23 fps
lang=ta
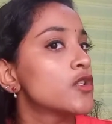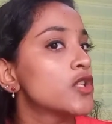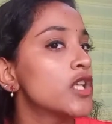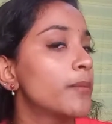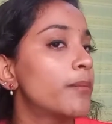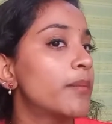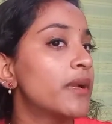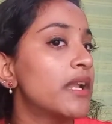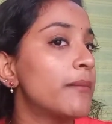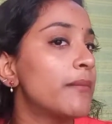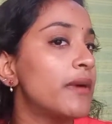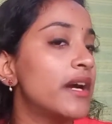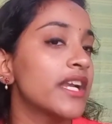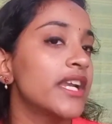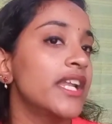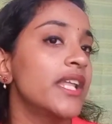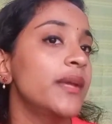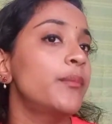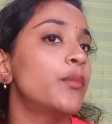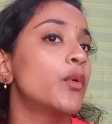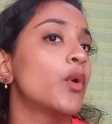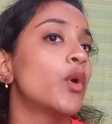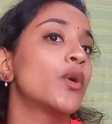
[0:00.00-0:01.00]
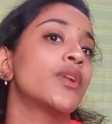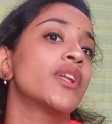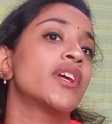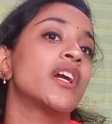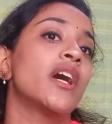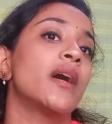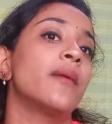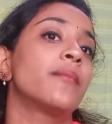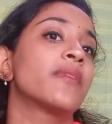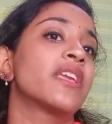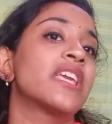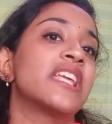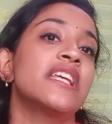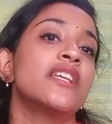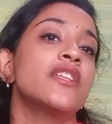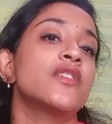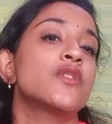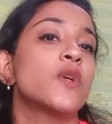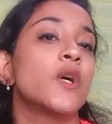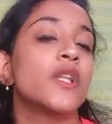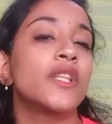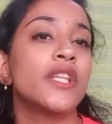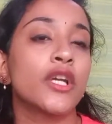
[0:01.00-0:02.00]
ஸோ இப்போ நான் மறுபடியும் போட்டு
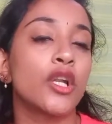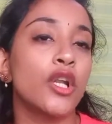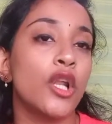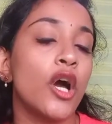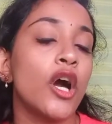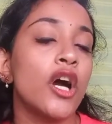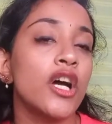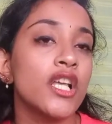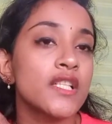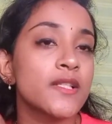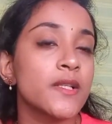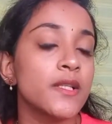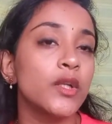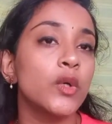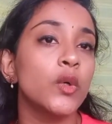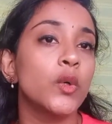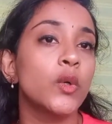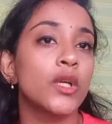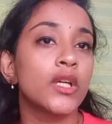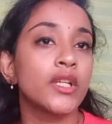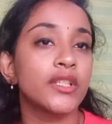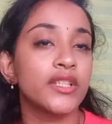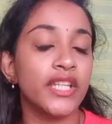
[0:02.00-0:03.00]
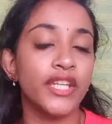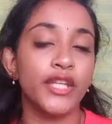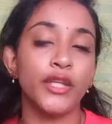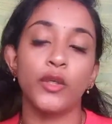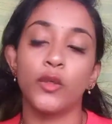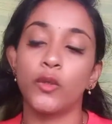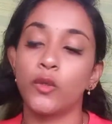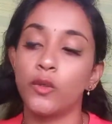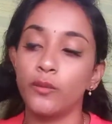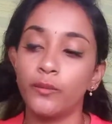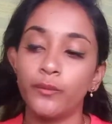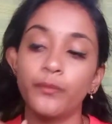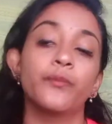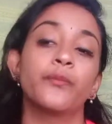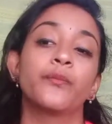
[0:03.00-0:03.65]
காமிக்கிறேன் ஸோ அந்த கிளாஸ் வந்து உங்களுக்கு தெரியும்